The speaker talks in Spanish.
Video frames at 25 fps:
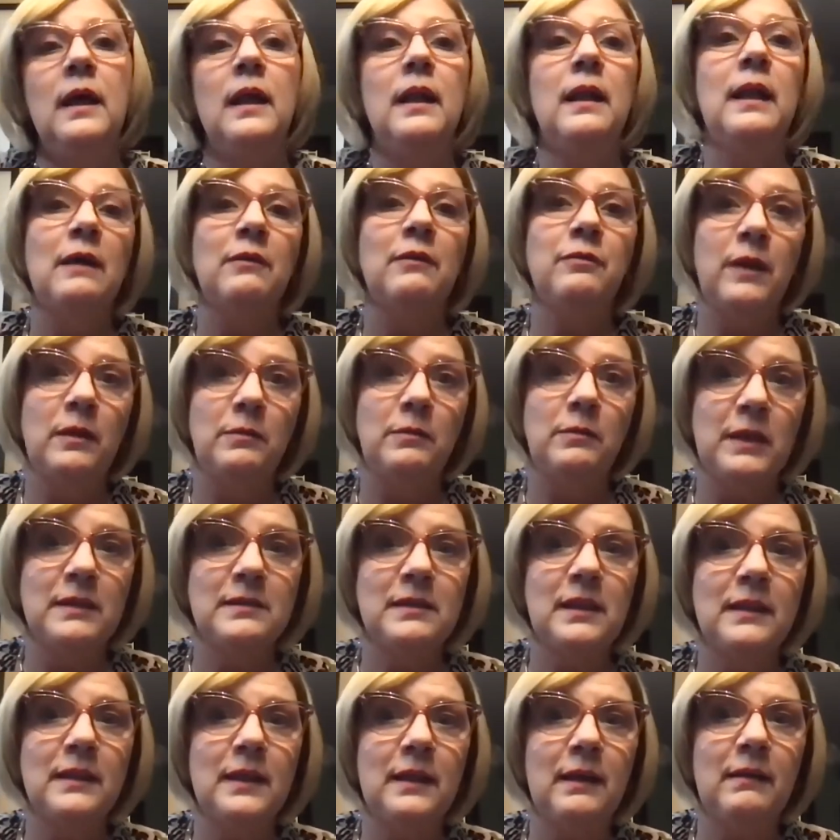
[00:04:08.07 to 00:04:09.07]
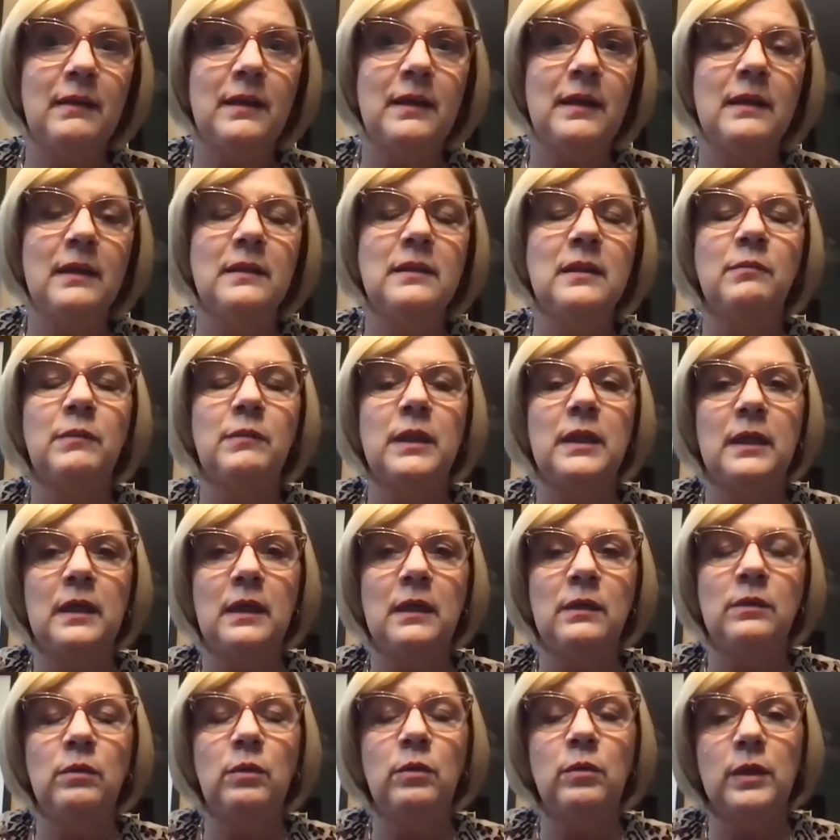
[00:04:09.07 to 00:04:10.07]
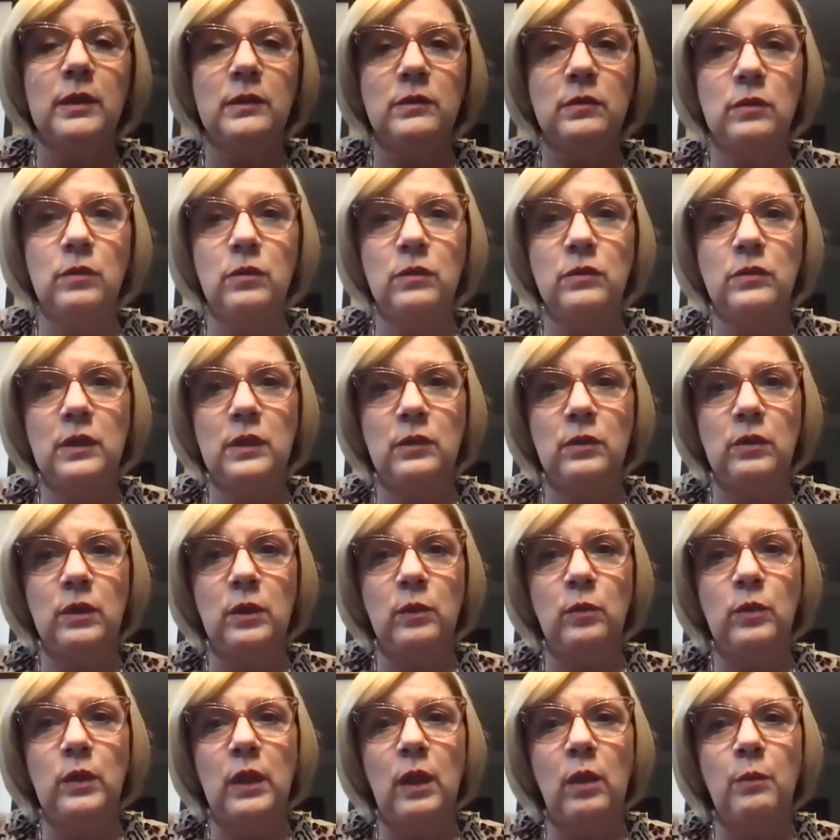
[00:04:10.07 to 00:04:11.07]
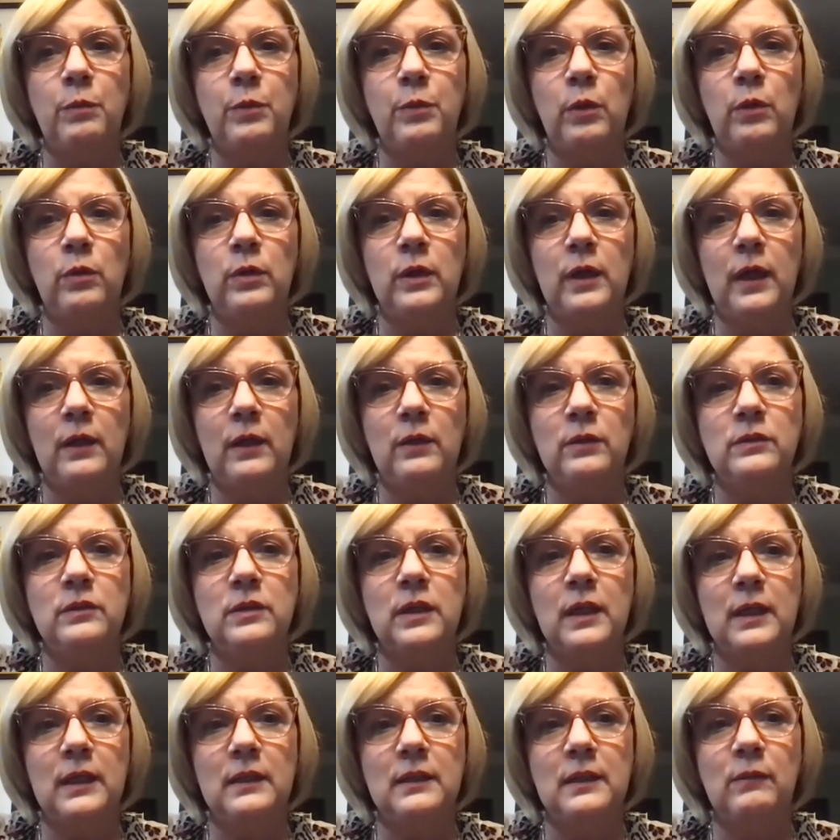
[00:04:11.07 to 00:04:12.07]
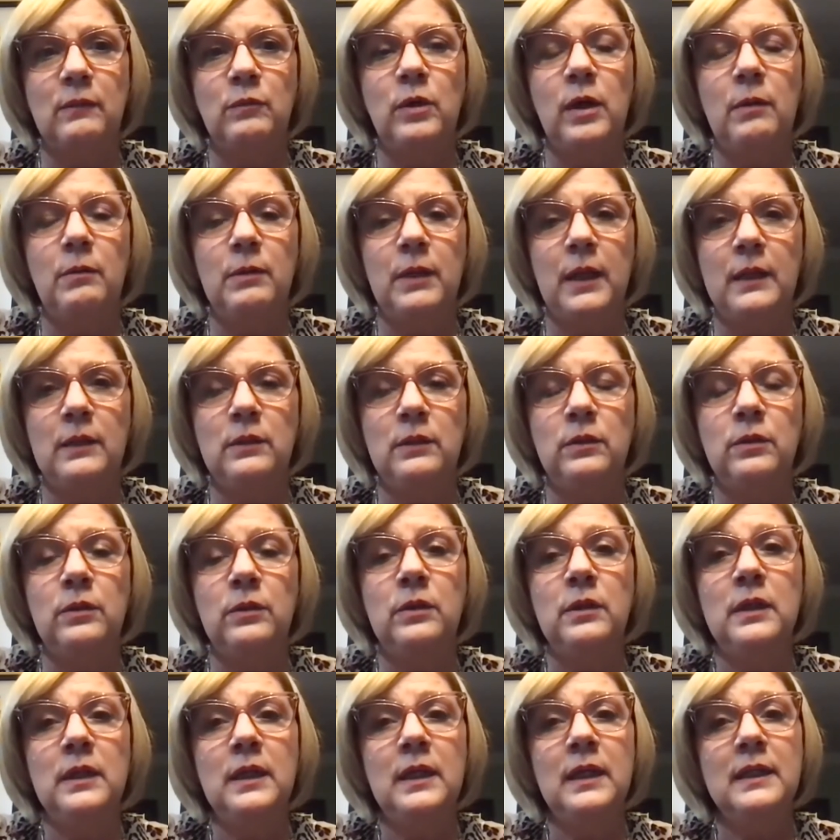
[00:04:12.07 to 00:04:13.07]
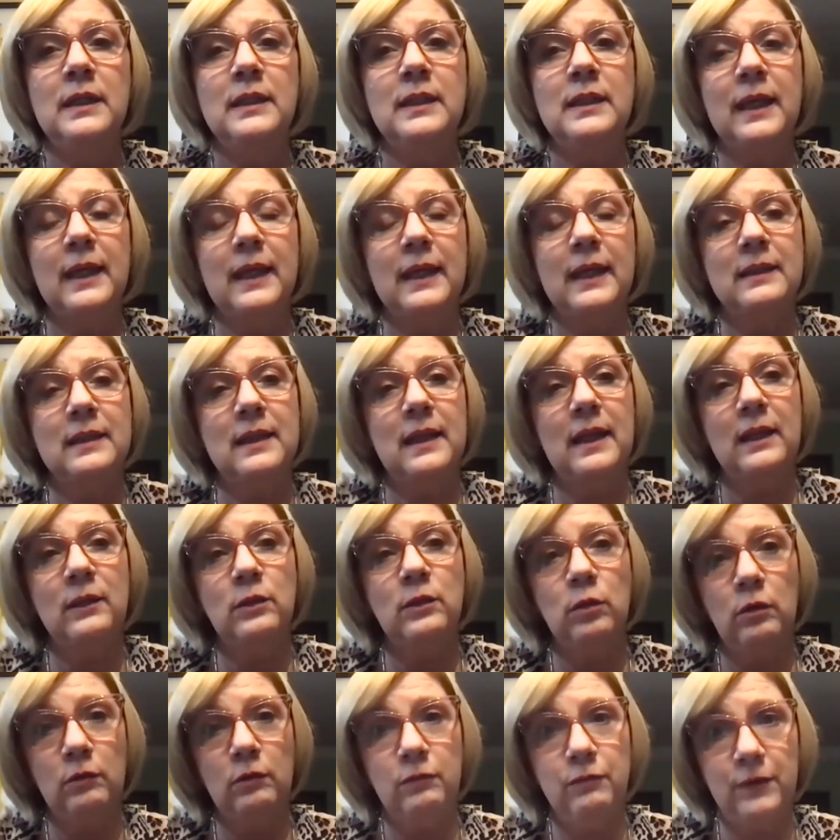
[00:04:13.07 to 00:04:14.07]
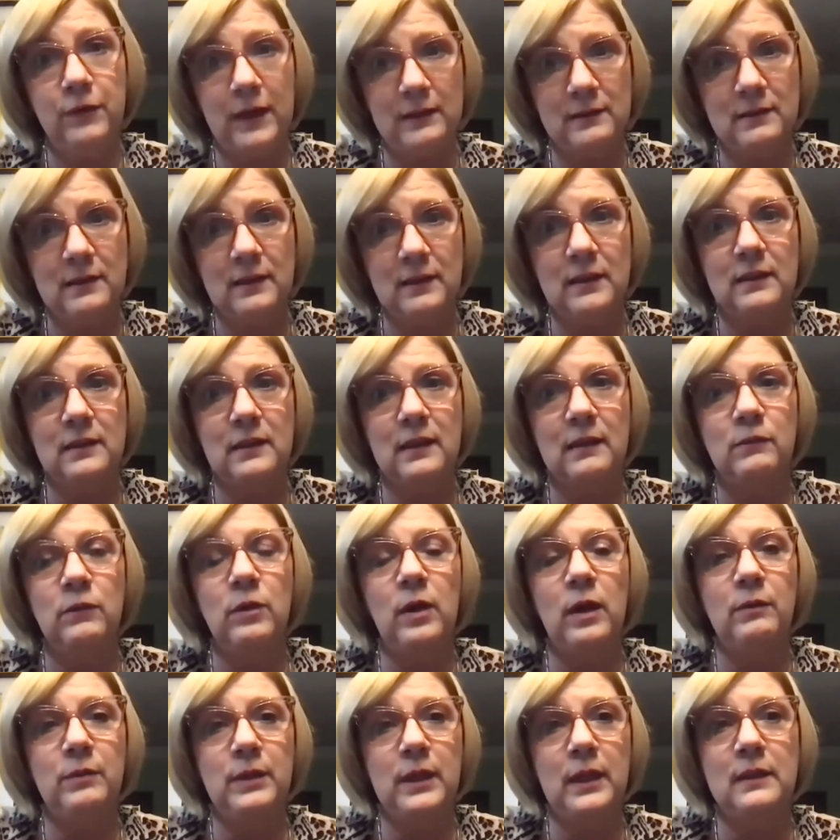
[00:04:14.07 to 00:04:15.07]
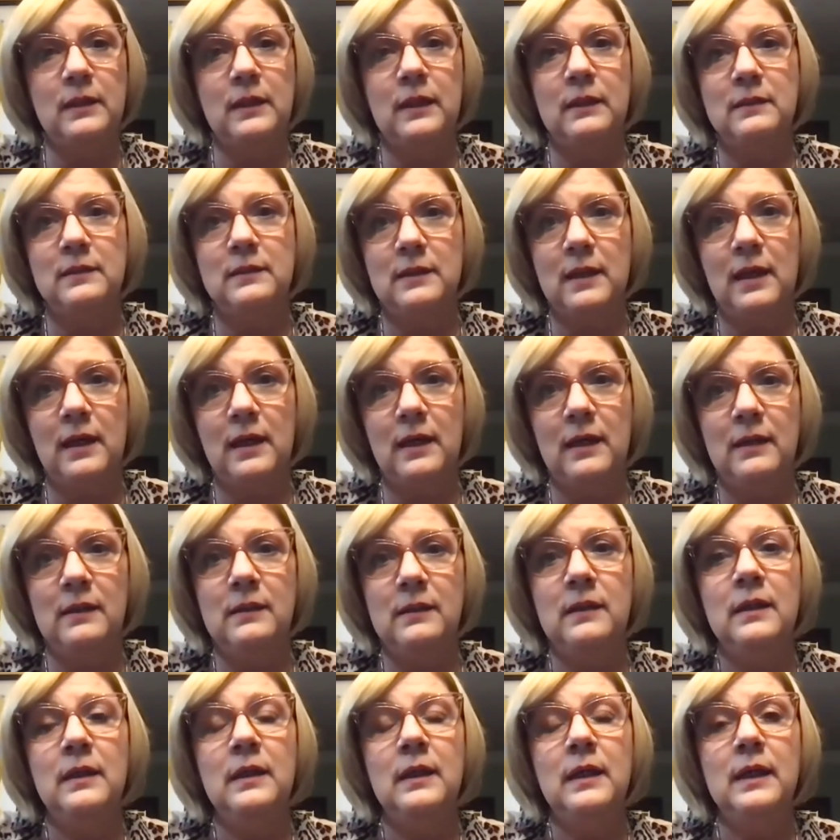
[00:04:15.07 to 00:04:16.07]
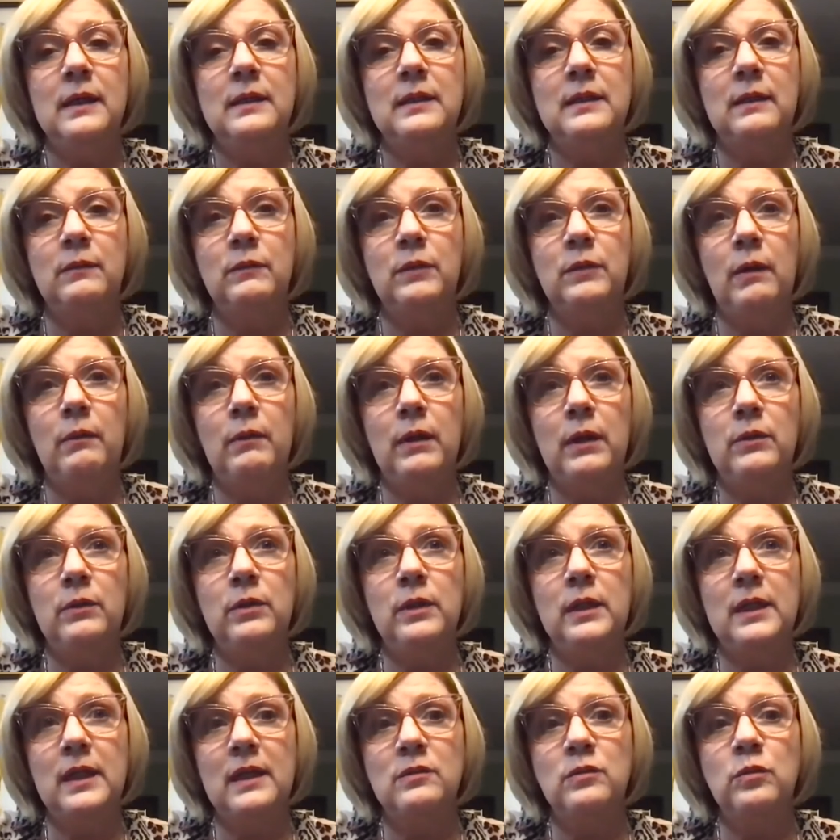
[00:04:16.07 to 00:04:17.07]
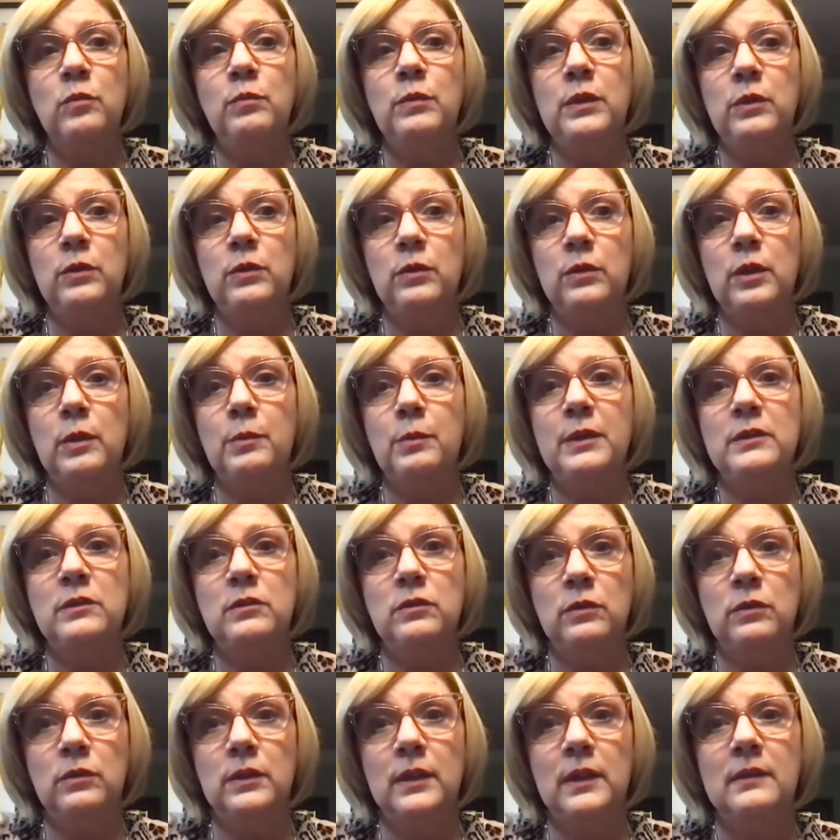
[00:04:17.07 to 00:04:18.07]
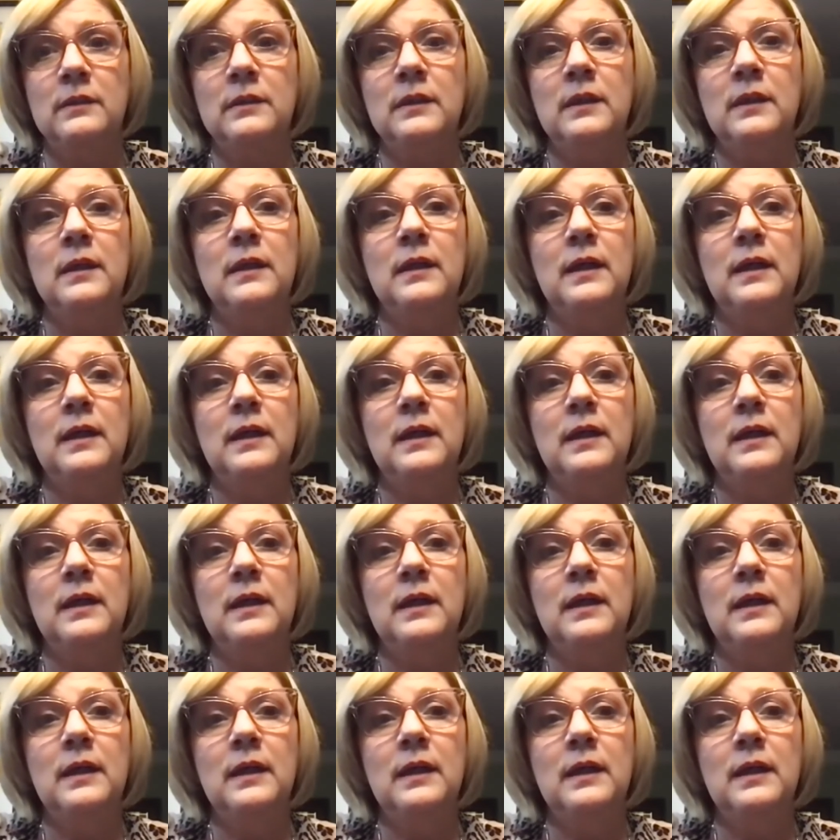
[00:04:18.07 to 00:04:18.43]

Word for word: las farmacias de cadena están manejando lo que son los centros de cuidado prolongado, o sea que estamos hablando de que entre las dos fases que tenemos abiertas ya, estamos hablando de casi un millón de personas.